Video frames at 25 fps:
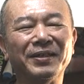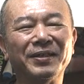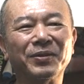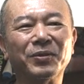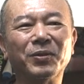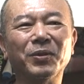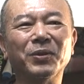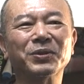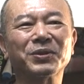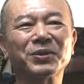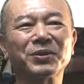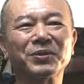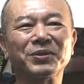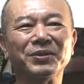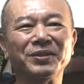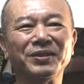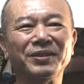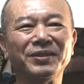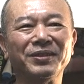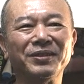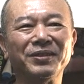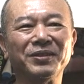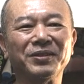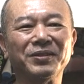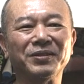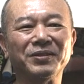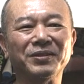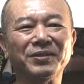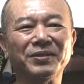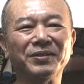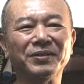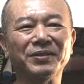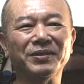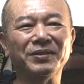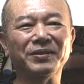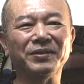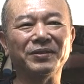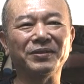校則に
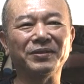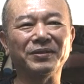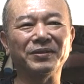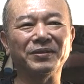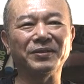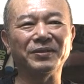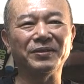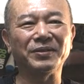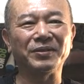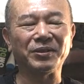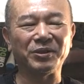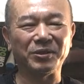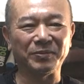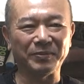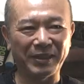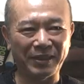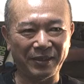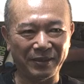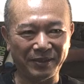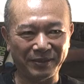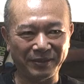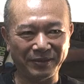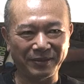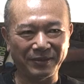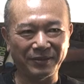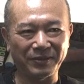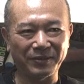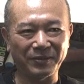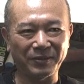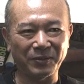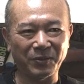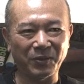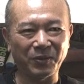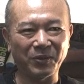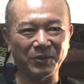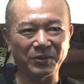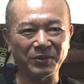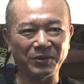不満
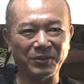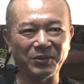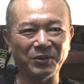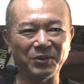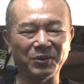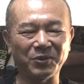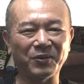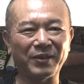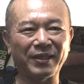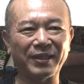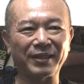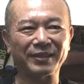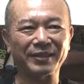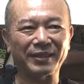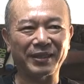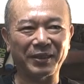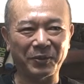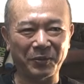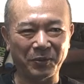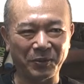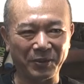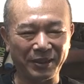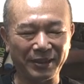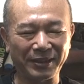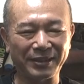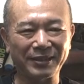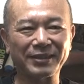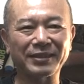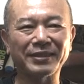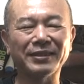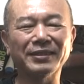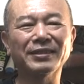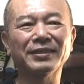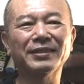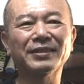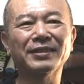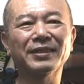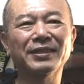を言うのは結構です。
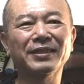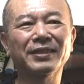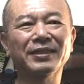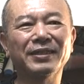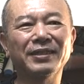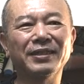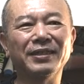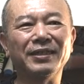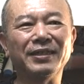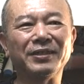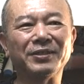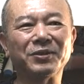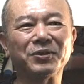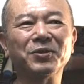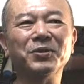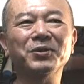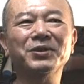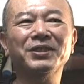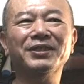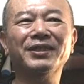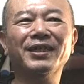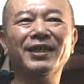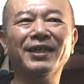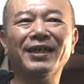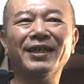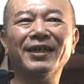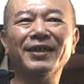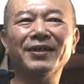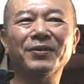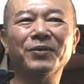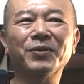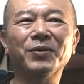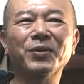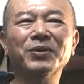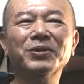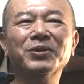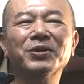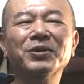そうしたら
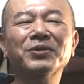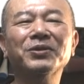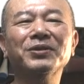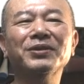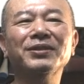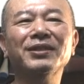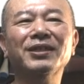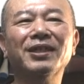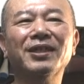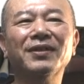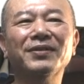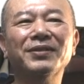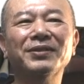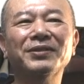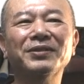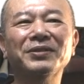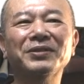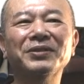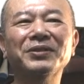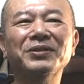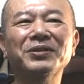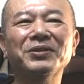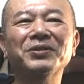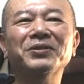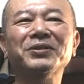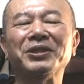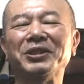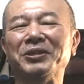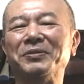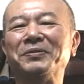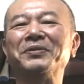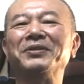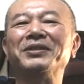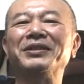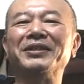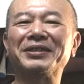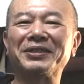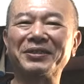校則に代わるルールを自
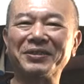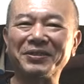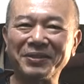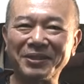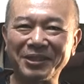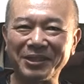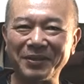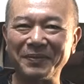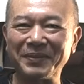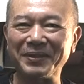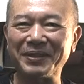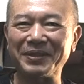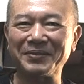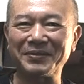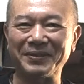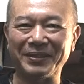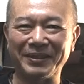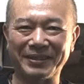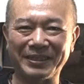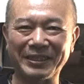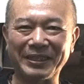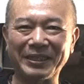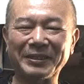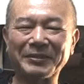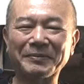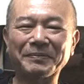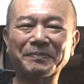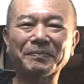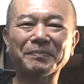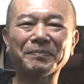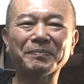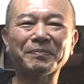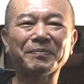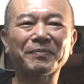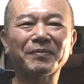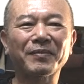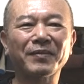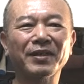分で作ってみてくださ
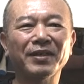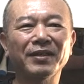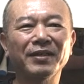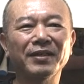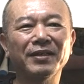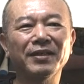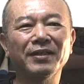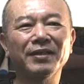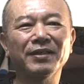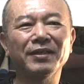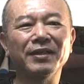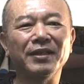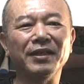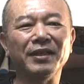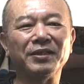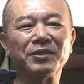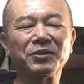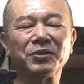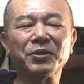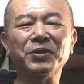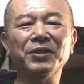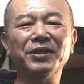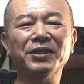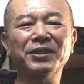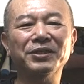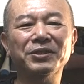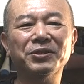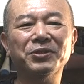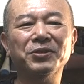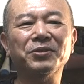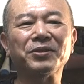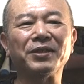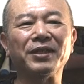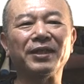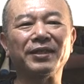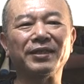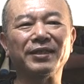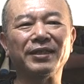い。それが
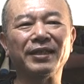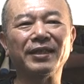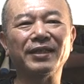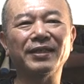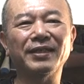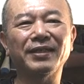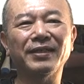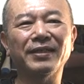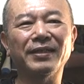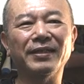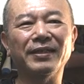将来ね、